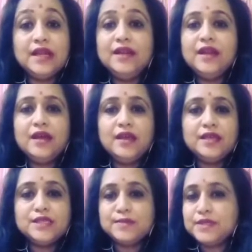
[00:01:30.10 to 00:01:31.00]
लड़ना
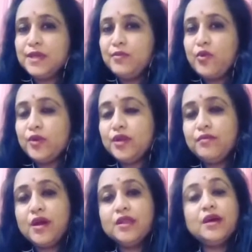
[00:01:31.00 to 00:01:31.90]
है सबसे
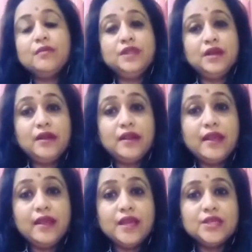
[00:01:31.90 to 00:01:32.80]
इम्पॉर्टेंट बात हम लड़
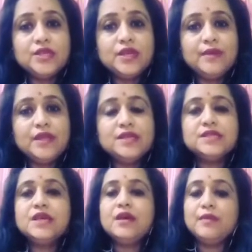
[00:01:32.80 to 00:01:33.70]
रहे हैं छः महीने
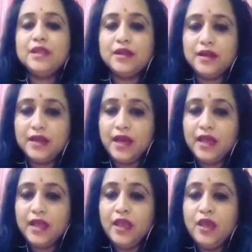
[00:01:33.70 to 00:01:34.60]
से हमें लड़ना
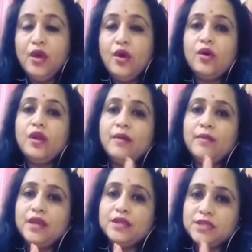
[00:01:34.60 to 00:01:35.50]
है और
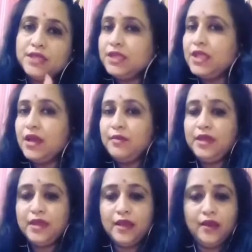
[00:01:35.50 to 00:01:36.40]
हमें जीतना
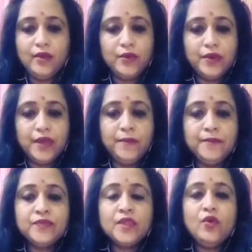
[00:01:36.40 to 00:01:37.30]
भी है ओके
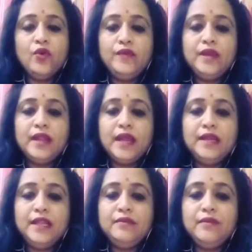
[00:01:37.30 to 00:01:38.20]
कोविड
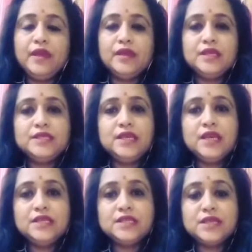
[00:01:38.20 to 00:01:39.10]
नाइन्टीन में किसी
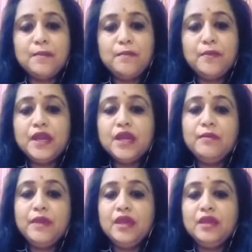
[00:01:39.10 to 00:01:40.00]
के संपर्क
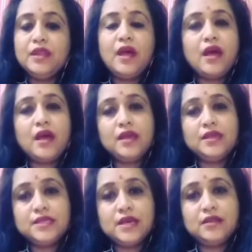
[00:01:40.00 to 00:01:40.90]
में ना
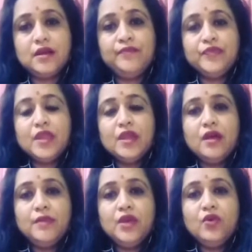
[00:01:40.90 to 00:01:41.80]
आए ज़्यादा
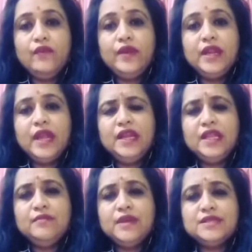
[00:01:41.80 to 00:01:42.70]
हमने कोविड
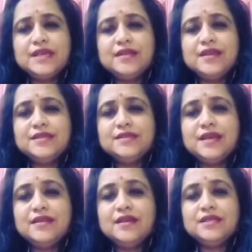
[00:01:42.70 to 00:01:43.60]
नाइन्टीन में ज़्यादा से
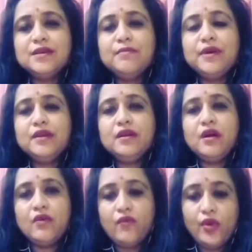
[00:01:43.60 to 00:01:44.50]
ज़्यादा संपर्क
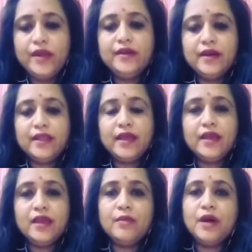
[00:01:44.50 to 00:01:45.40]
अवॉइड करना
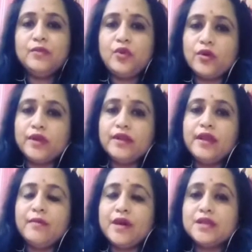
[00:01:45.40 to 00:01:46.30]
है अब हम डॉक्टर
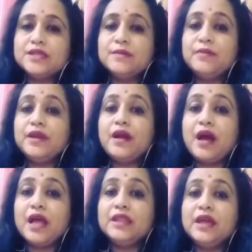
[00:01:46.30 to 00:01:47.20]
हैं हमारा संपर्क
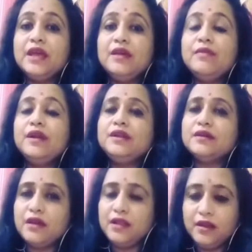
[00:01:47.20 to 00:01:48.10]
आता है बट
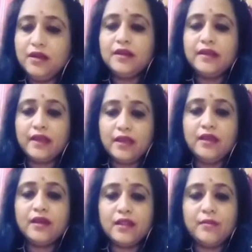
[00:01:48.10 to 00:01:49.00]
अलर्ट रह के
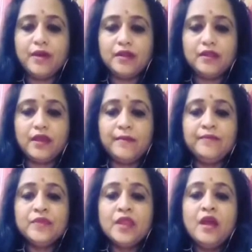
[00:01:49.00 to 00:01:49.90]
करना पड़ता
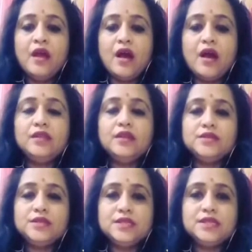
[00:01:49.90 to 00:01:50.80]
है हाथ
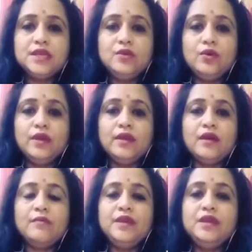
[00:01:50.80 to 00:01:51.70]
अच्छे से धोए
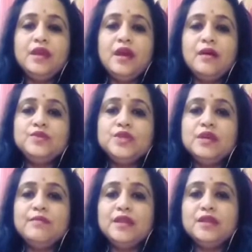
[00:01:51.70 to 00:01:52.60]
अभी ये हम
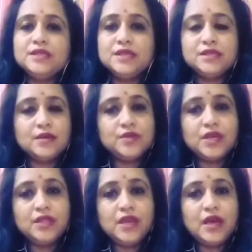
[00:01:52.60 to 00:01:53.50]
छः महीने से
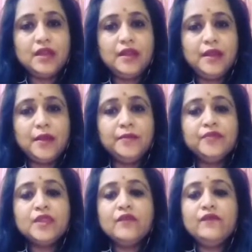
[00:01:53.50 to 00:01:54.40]
समझाते आ रहे हैं
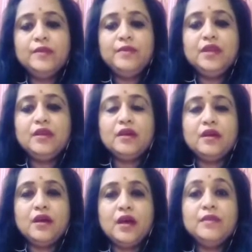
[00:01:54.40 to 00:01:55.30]
फिर भी
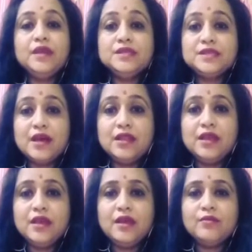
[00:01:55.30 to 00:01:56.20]
हम इंसान
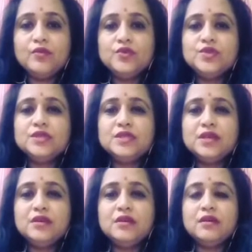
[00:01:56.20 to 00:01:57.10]
हैं हम कुछ चीज़ें